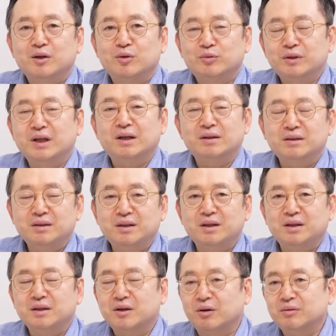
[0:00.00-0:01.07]
우리가
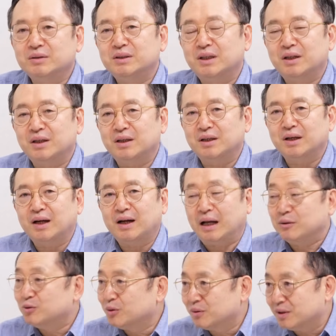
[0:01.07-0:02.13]
흔히 경제가
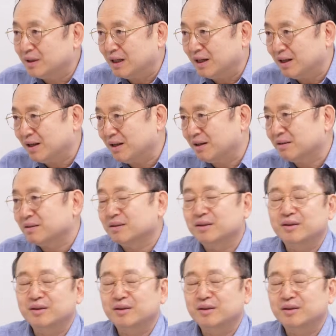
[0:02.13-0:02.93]
안 좋거나